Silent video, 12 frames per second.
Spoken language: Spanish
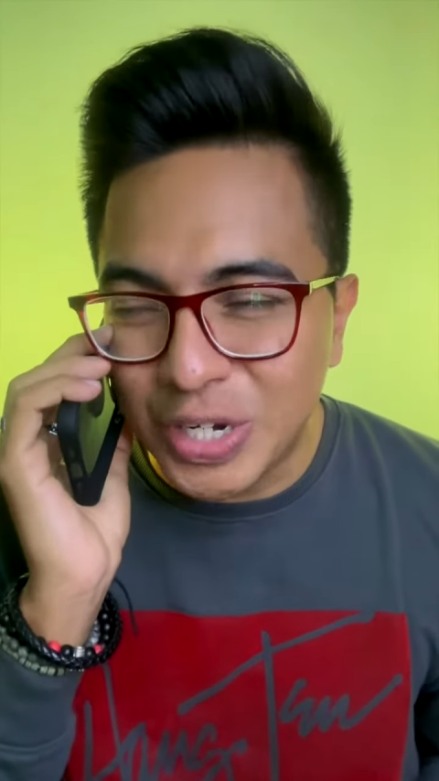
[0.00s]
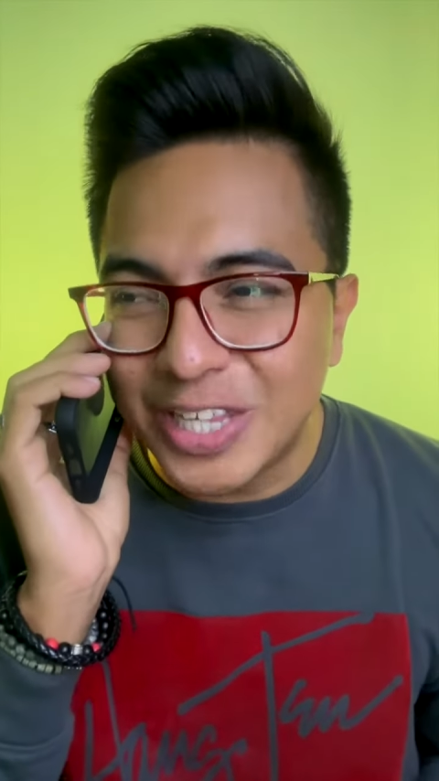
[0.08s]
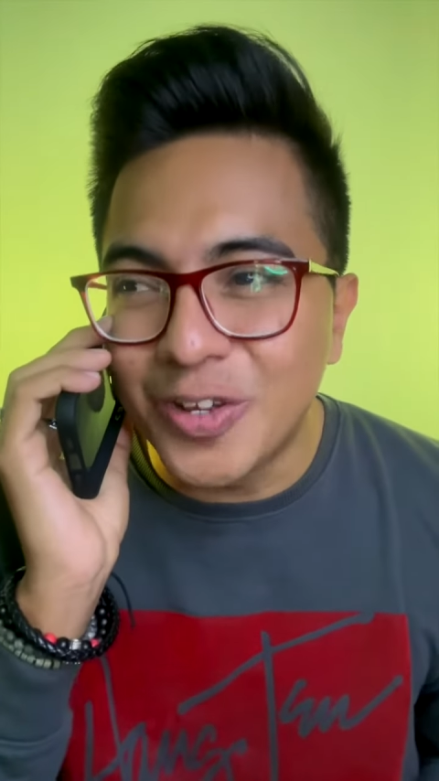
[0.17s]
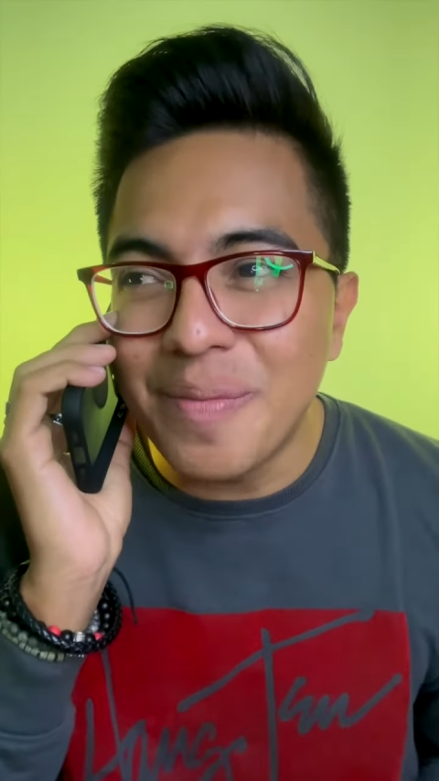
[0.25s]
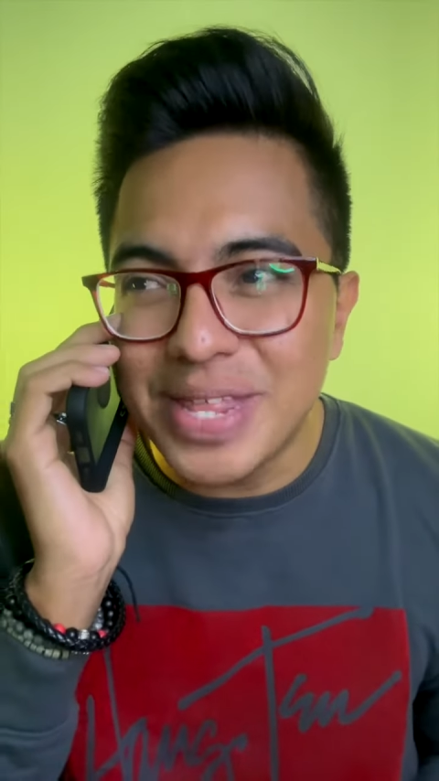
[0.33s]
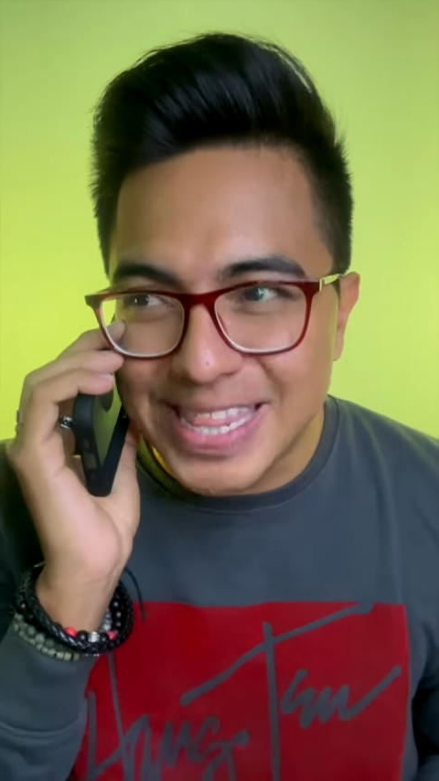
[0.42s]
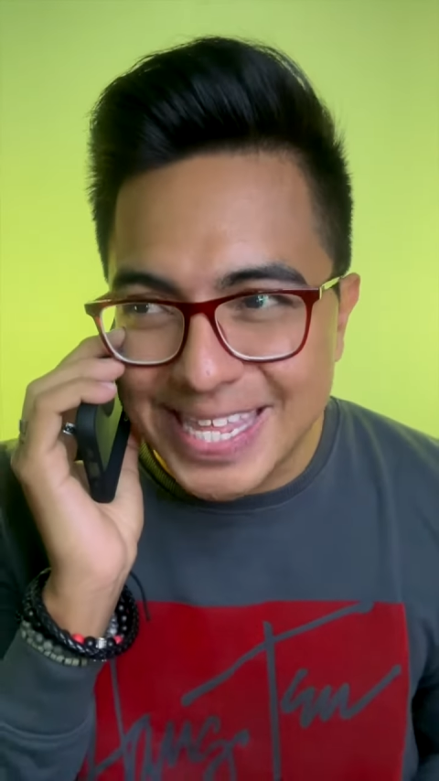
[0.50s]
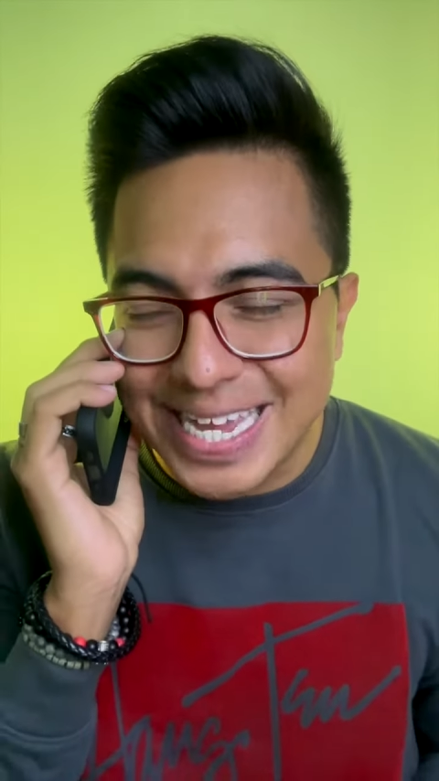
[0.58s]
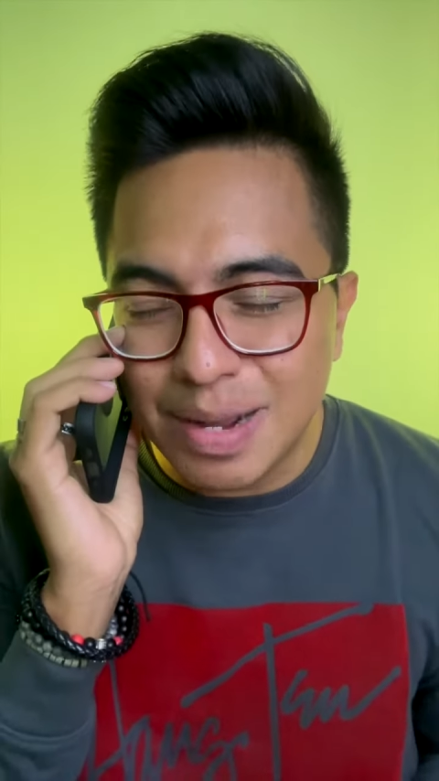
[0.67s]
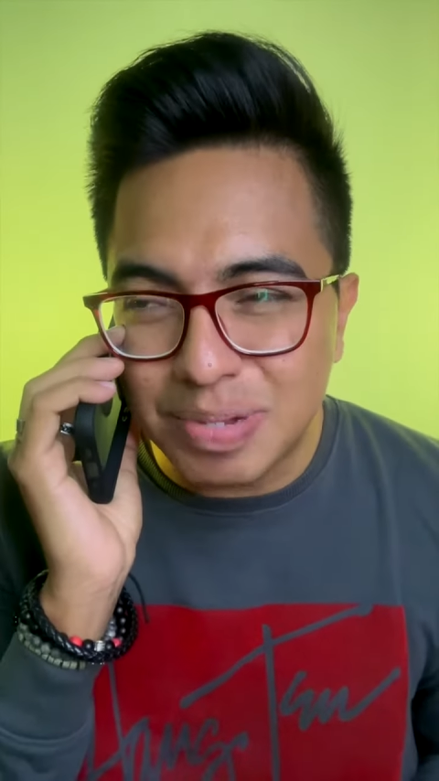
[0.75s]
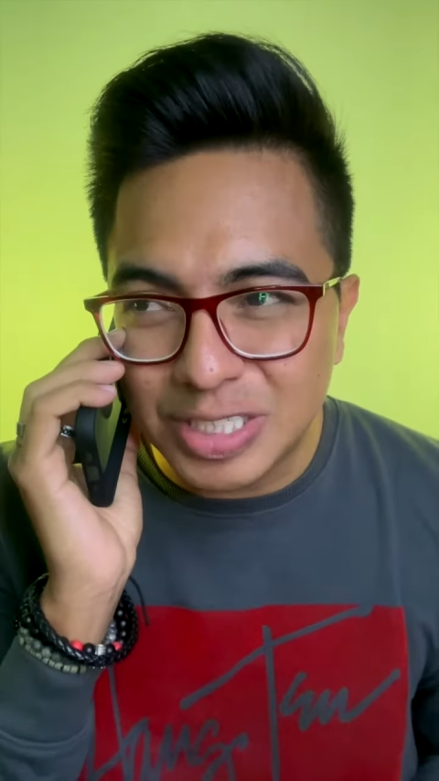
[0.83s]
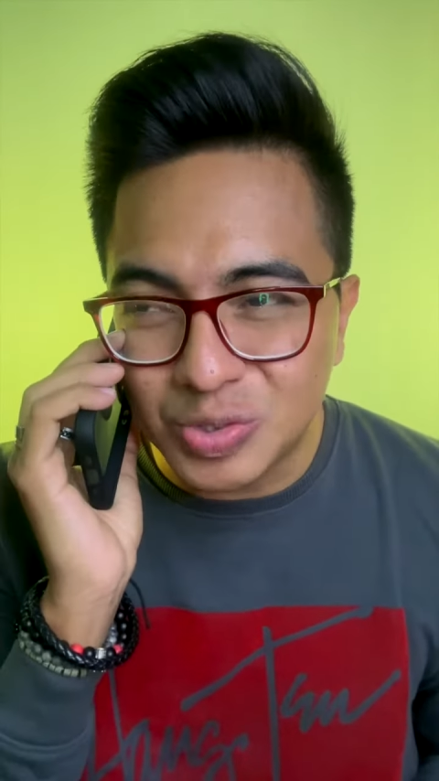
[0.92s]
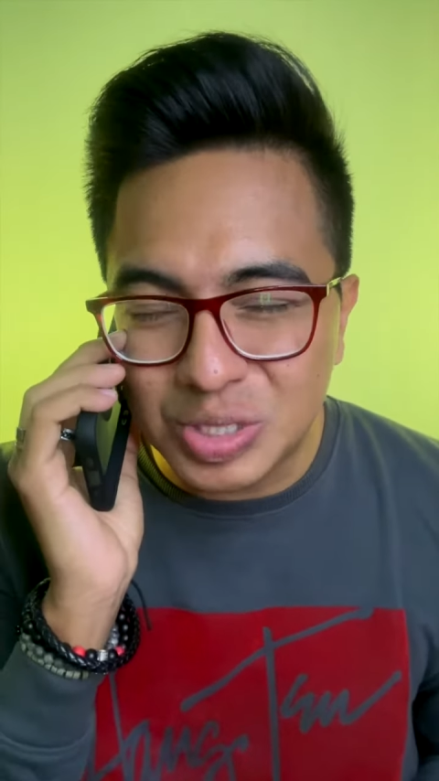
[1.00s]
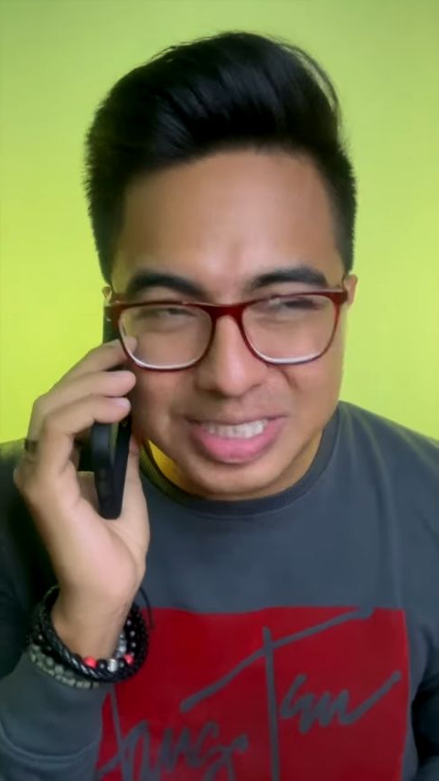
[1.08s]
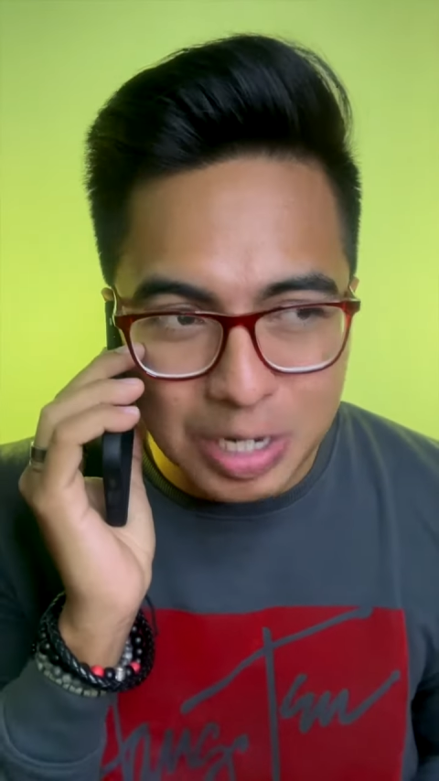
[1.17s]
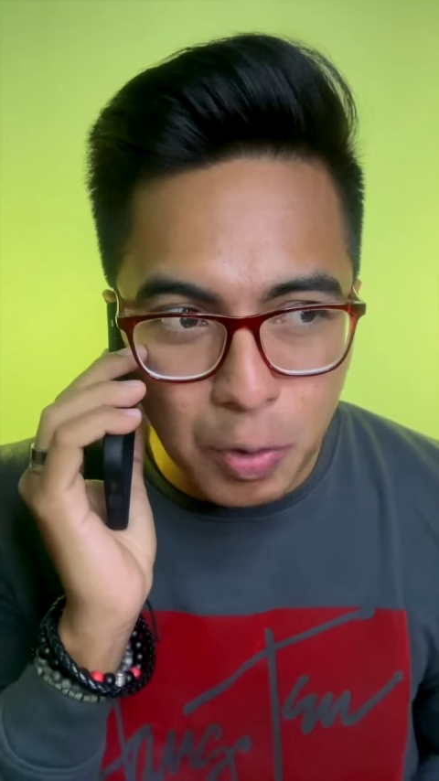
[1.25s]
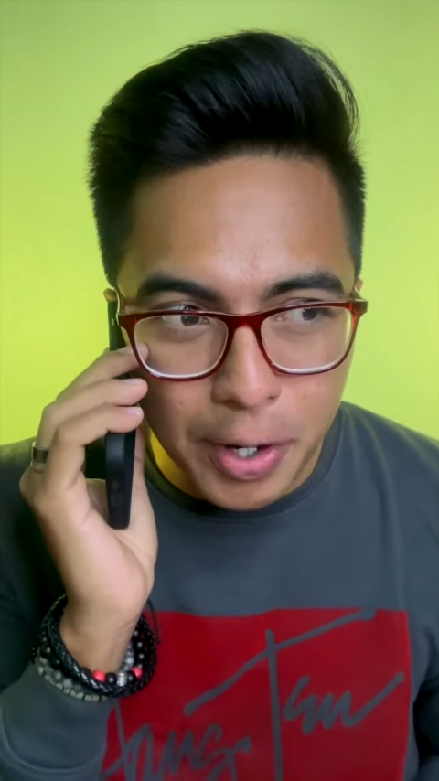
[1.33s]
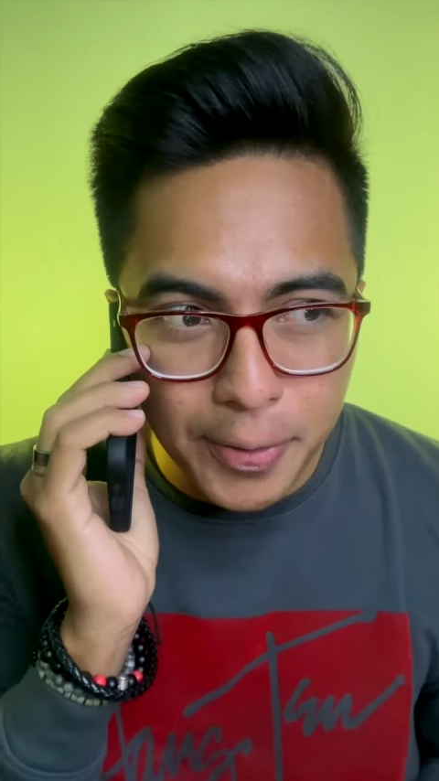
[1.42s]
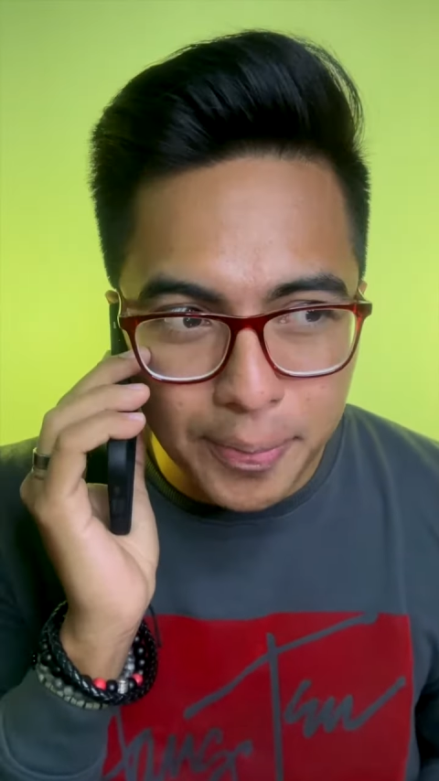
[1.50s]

Que Dios le bendiga, pastor. Hasta luego.